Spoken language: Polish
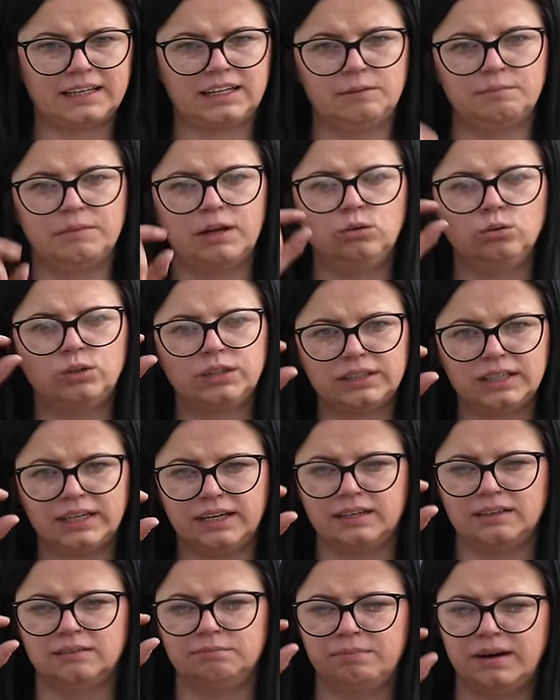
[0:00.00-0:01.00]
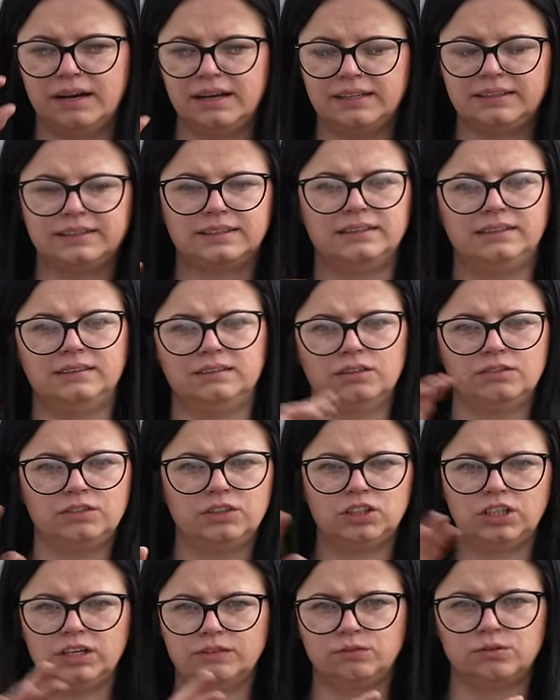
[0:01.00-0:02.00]
takie malutkie paletki do
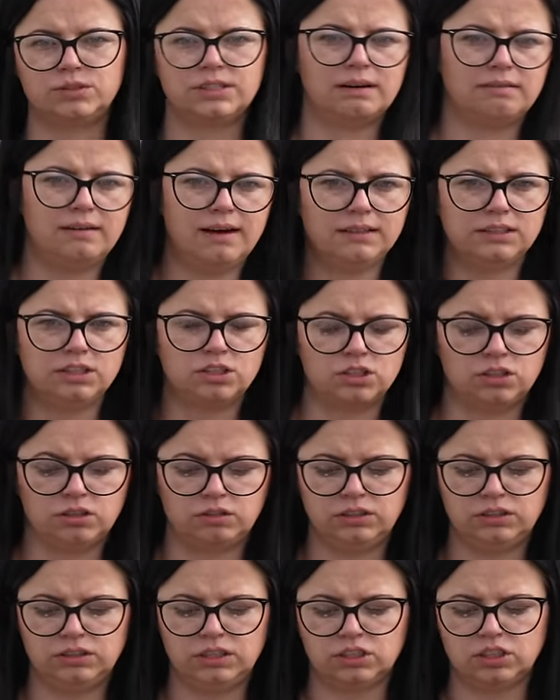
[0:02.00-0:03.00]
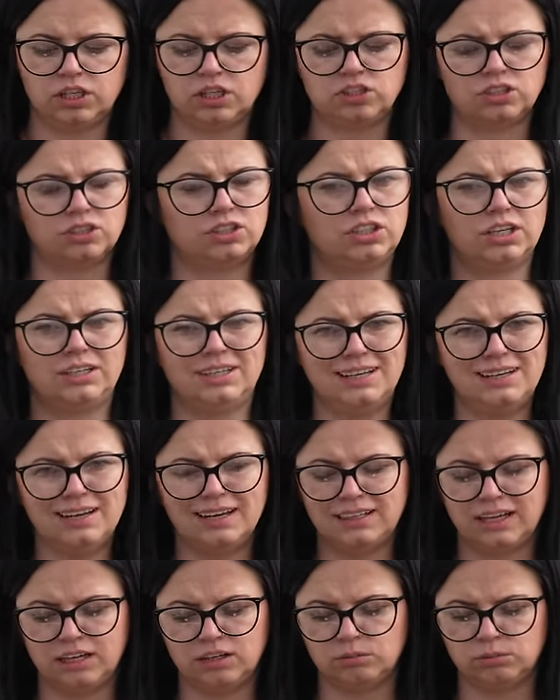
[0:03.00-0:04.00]
wysiewu sałaty czy do innych rzeczy się nie
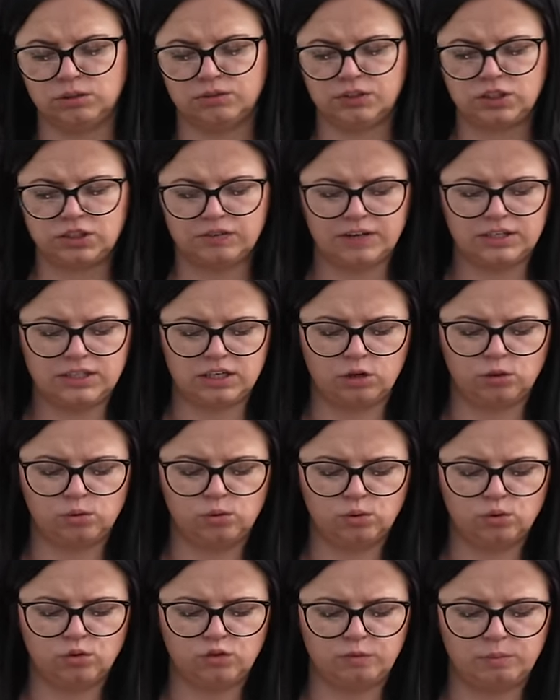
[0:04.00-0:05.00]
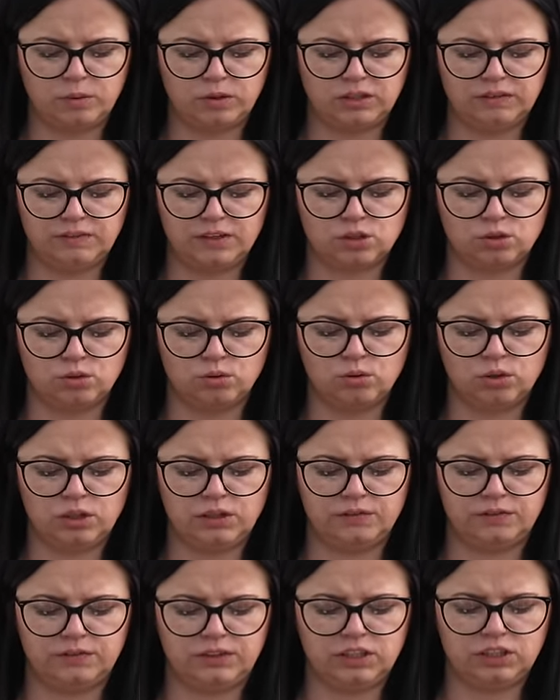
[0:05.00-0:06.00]
nadają do wysiewania ogórków, ponieważ
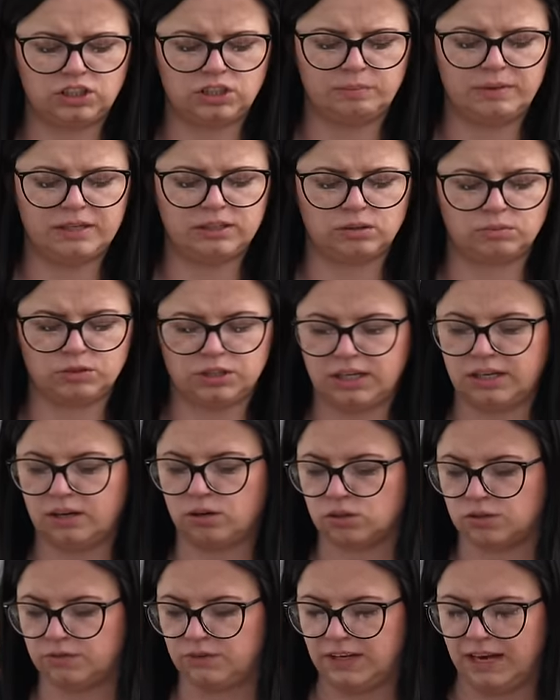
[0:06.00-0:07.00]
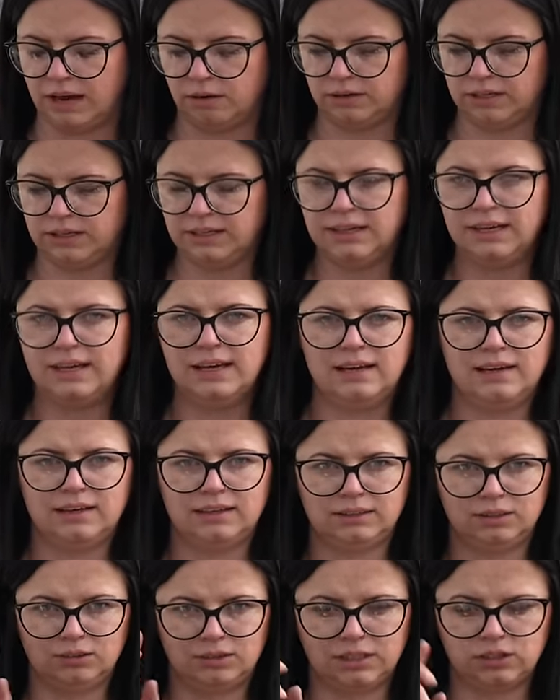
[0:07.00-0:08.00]
ogórki w nich się będą źle rozwijały.
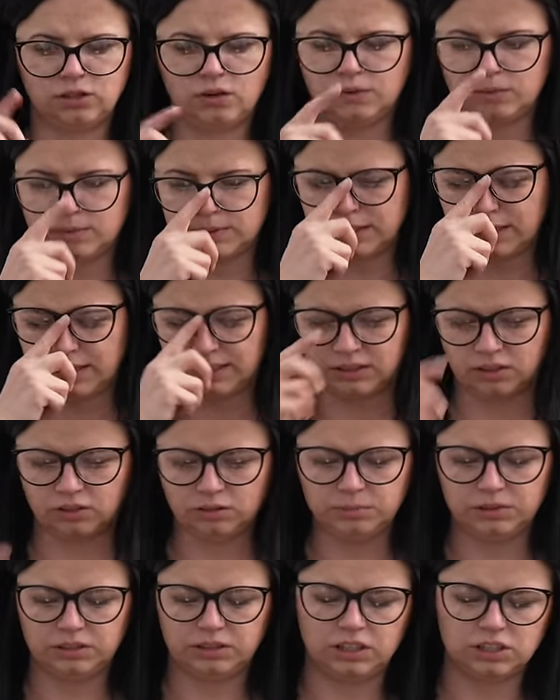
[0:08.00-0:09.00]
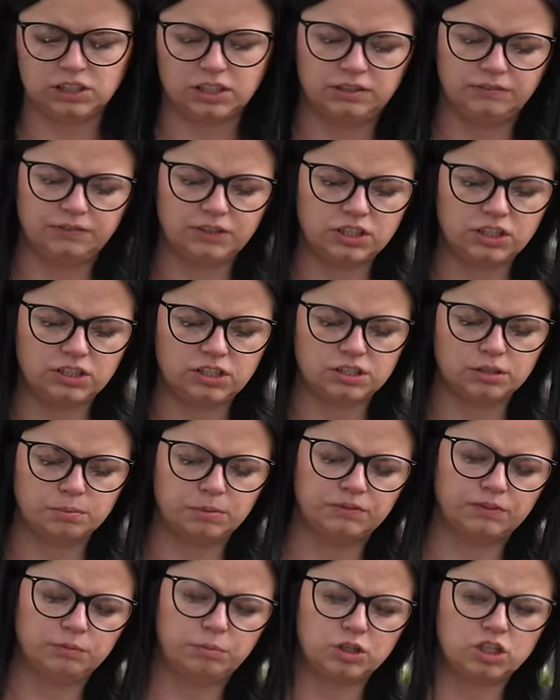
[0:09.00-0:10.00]
Dodatkową zaletą, jeżeli weźmiecie
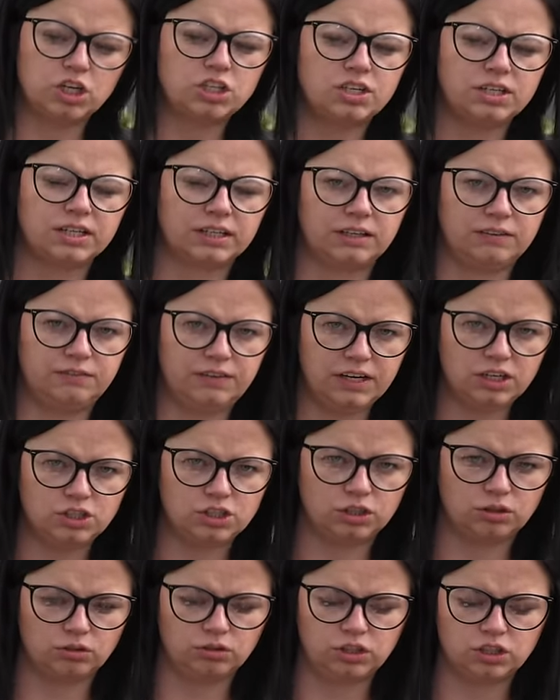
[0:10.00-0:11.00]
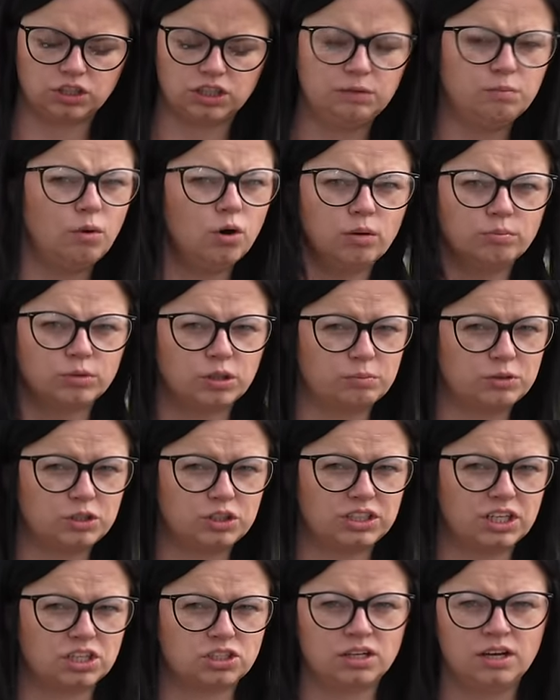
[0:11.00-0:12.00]
sobie, wybierzecie takie większe doniczki, mogą to
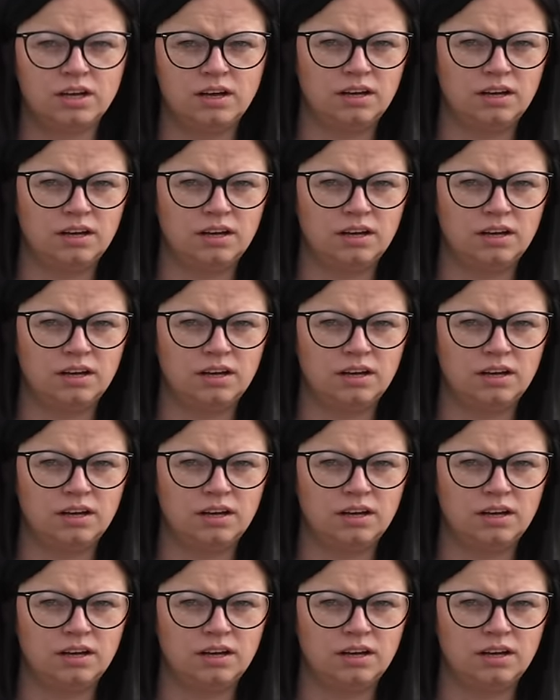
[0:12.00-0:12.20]
być też